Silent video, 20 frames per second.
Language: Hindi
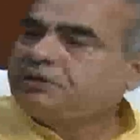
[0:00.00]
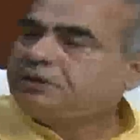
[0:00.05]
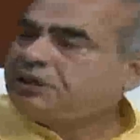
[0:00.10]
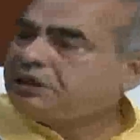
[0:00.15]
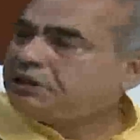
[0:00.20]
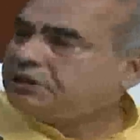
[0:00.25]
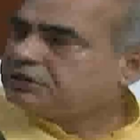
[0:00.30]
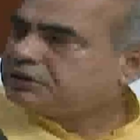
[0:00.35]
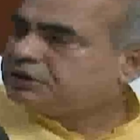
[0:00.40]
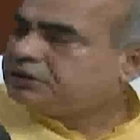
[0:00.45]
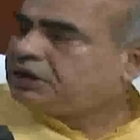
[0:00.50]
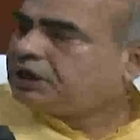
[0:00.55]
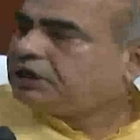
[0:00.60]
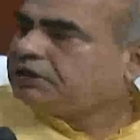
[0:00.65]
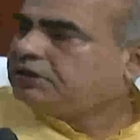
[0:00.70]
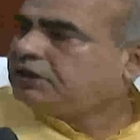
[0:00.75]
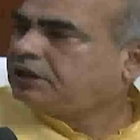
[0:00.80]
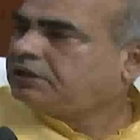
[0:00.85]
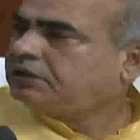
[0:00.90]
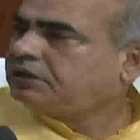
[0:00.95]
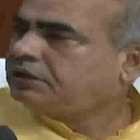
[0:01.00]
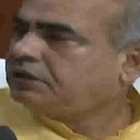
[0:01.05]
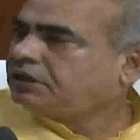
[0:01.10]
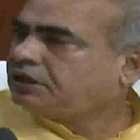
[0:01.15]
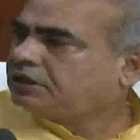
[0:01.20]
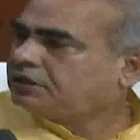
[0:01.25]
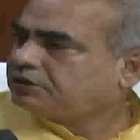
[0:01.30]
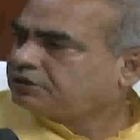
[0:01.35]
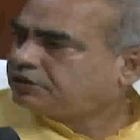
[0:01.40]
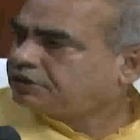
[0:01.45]
देश की आज़ादी
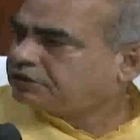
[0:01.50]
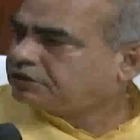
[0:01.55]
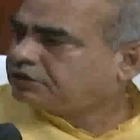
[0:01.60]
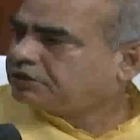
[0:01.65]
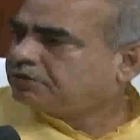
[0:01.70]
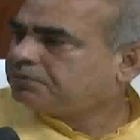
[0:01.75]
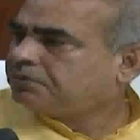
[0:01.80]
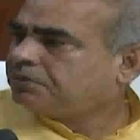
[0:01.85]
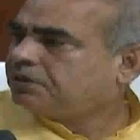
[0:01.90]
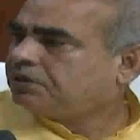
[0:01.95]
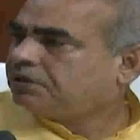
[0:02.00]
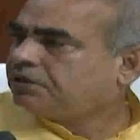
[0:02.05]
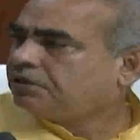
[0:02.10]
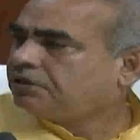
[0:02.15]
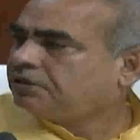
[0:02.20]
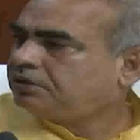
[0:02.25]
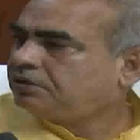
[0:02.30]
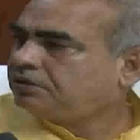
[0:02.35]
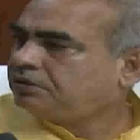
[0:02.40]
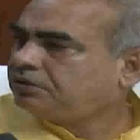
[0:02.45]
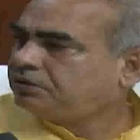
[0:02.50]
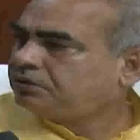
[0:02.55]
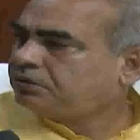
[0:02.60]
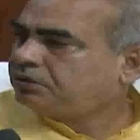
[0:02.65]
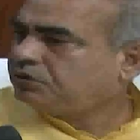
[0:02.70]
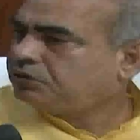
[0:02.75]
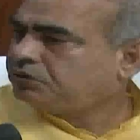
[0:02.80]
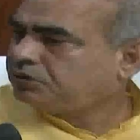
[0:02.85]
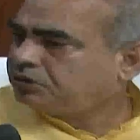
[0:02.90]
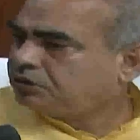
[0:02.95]
का क्षेत्र में
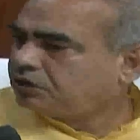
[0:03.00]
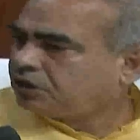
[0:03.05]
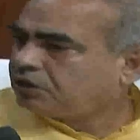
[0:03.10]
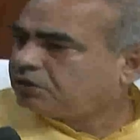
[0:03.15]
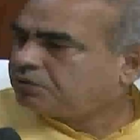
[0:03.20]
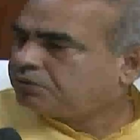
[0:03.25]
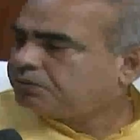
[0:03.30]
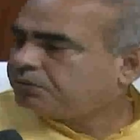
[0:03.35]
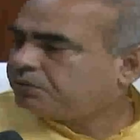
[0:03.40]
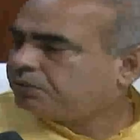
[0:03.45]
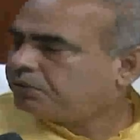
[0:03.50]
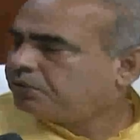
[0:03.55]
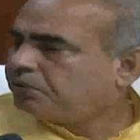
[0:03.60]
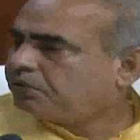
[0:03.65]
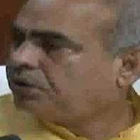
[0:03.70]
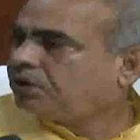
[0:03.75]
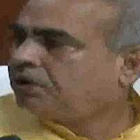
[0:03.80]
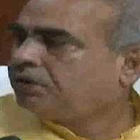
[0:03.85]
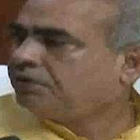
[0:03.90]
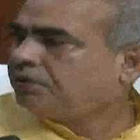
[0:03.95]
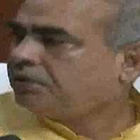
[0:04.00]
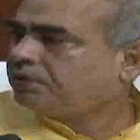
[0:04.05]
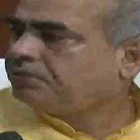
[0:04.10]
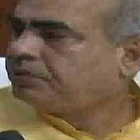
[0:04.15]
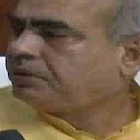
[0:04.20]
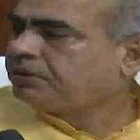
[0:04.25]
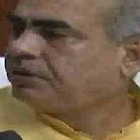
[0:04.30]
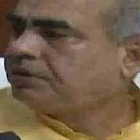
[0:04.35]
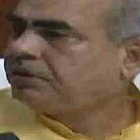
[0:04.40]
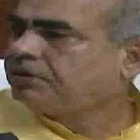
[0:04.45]
रोपण होगा वहाँ
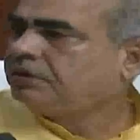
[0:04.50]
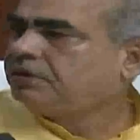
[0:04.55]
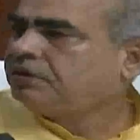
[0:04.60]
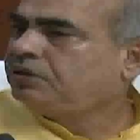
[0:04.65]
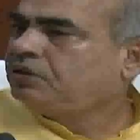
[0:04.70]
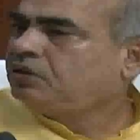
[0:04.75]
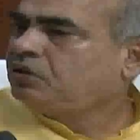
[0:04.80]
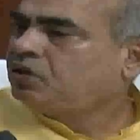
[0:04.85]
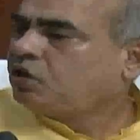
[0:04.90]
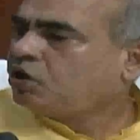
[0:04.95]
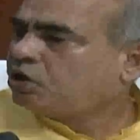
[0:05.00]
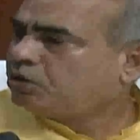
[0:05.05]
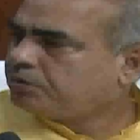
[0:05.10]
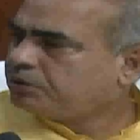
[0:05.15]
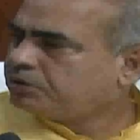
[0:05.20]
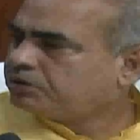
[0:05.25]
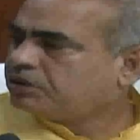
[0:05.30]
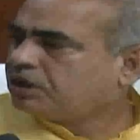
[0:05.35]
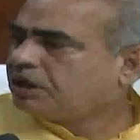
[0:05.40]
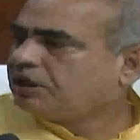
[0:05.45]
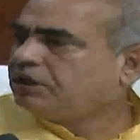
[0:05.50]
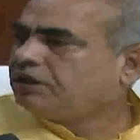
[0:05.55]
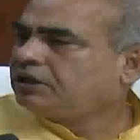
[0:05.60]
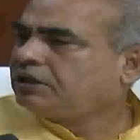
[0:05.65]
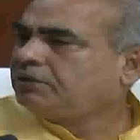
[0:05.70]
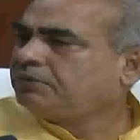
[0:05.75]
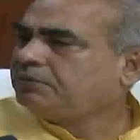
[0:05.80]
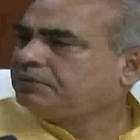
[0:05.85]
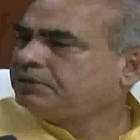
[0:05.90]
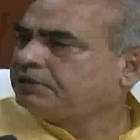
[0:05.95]
पे और मैं इस
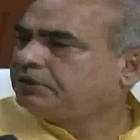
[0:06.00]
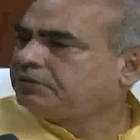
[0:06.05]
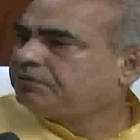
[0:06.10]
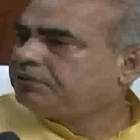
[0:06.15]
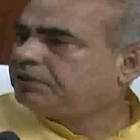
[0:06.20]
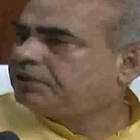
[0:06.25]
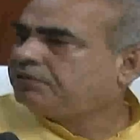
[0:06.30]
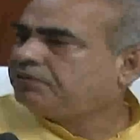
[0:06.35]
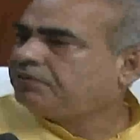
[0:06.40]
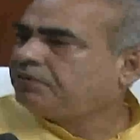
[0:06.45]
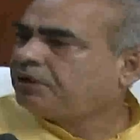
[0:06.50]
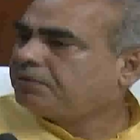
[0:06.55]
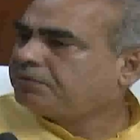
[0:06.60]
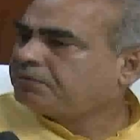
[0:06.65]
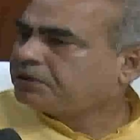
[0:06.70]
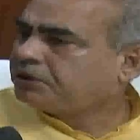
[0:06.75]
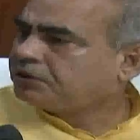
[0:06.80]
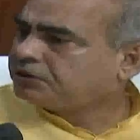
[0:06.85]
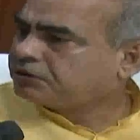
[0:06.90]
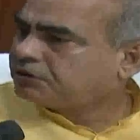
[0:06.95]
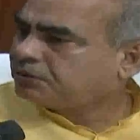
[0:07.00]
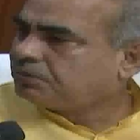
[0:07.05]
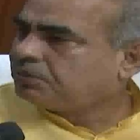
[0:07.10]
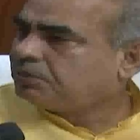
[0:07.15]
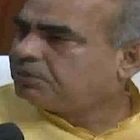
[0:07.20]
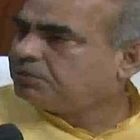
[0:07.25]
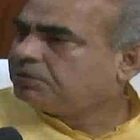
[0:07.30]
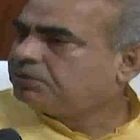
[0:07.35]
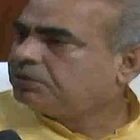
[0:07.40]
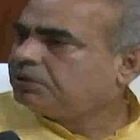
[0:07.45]
कार्यक्रम में जाऊँगा वहाँ के सब
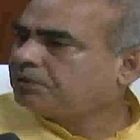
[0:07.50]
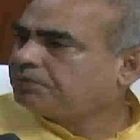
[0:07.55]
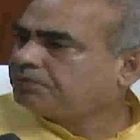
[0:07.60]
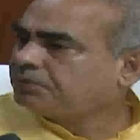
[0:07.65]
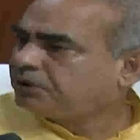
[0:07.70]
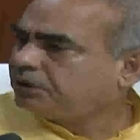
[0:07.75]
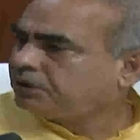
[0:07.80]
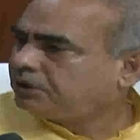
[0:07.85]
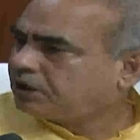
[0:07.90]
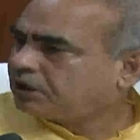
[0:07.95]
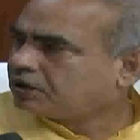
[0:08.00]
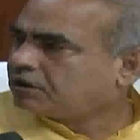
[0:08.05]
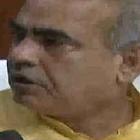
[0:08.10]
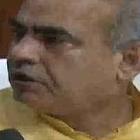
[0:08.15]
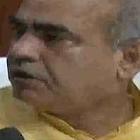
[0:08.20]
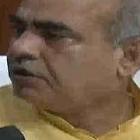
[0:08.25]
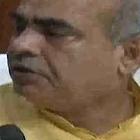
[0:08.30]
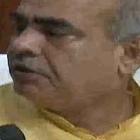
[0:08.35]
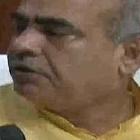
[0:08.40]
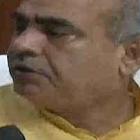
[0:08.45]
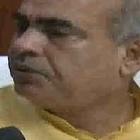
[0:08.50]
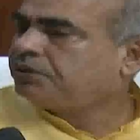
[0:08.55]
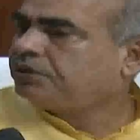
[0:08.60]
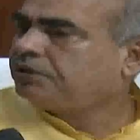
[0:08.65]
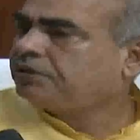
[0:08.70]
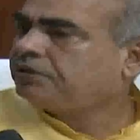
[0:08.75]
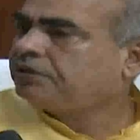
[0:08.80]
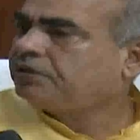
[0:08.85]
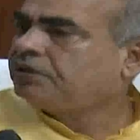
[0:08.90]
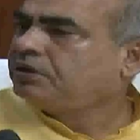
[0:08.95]
लोग अपने इलाके के लोग हैं
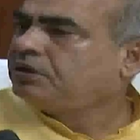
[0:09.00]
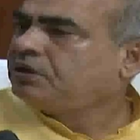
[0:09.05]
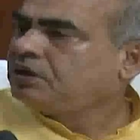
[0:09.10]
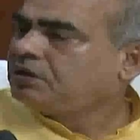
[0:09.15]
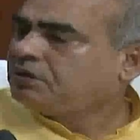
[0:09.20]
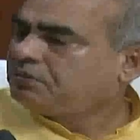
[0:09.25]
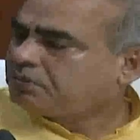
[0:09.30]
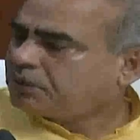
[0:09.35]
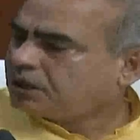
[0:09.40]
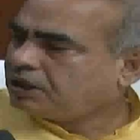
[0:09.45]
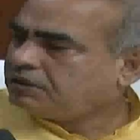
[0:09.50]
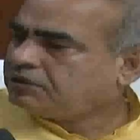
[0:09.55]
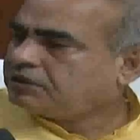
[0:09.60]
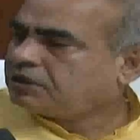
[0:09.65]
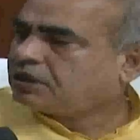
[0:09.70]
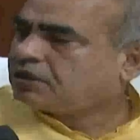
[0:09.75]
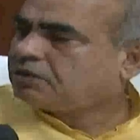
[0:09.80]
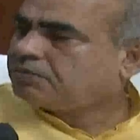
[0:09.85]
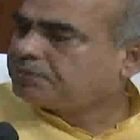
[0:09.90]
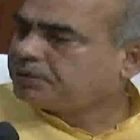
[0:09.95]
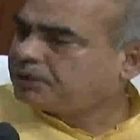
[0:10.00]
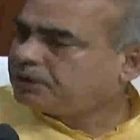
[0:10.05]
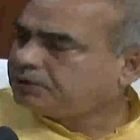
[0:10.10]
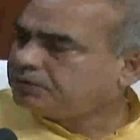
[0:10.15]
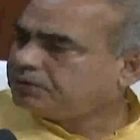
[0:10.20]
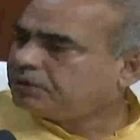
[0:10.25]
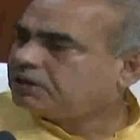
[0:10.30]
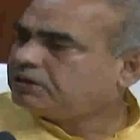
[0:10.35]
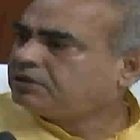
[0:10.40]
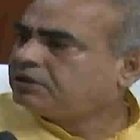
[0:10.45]
भाईचारा पहले भी
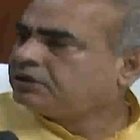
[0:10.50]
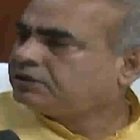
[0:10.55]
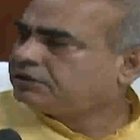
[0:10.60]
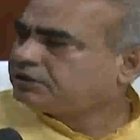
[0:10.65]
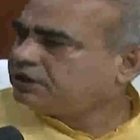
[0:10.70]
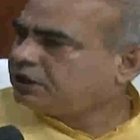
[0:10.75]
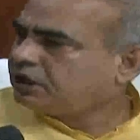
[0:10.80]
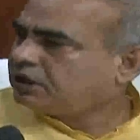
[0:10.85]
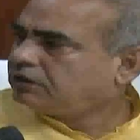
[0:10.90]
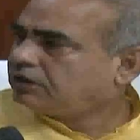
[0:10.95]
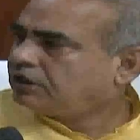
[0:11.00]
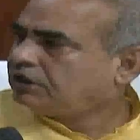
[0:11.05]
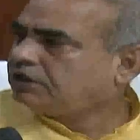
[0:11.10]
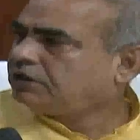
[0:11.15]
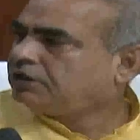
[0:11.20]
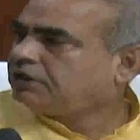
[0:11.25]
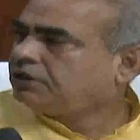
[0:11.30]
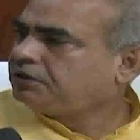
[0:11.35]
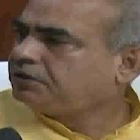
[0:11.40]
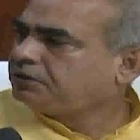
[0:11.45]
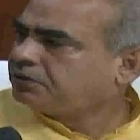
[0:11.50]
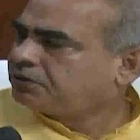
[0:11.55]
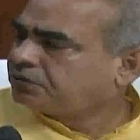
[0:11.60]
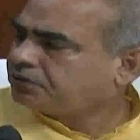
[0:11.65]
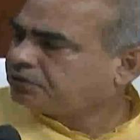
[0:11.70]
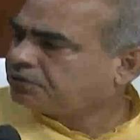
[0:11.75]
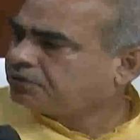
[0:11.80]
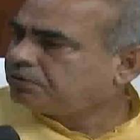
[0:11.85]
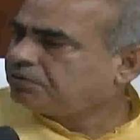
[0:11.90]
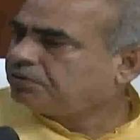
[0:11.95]
रहा देश की आज़ादी के लिए
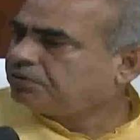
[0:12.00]
दोनों